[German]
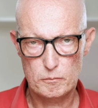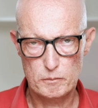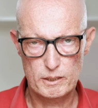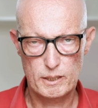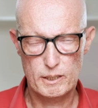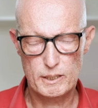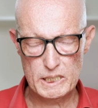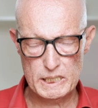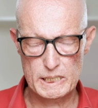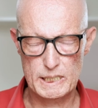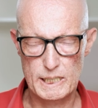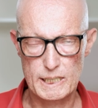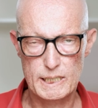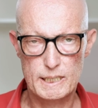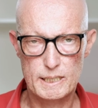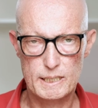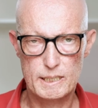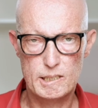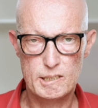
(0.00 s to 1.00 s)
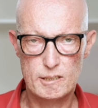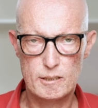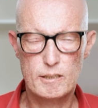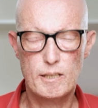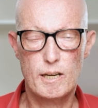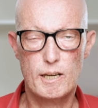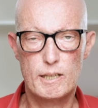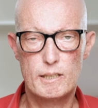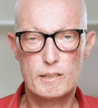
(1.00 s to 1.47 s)
mit der tatsächlichen
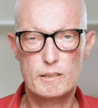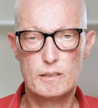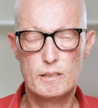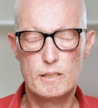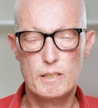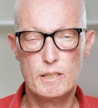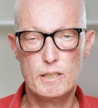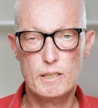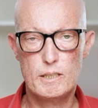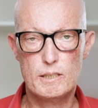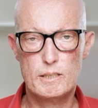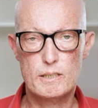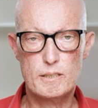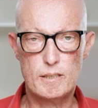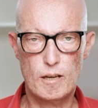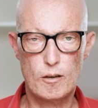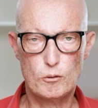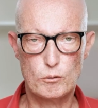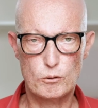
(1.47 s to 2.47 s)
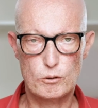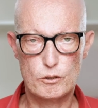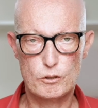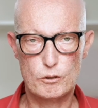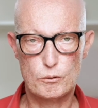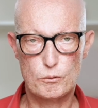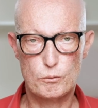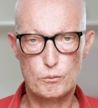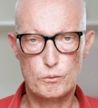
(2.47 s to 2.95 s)
Sicherheit des Autos
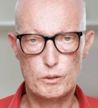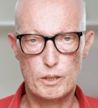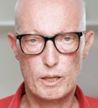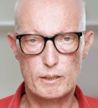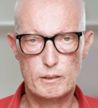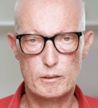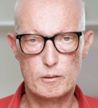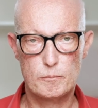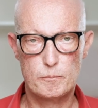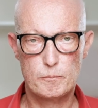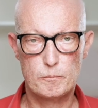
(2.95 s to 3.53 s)
zu tun hat.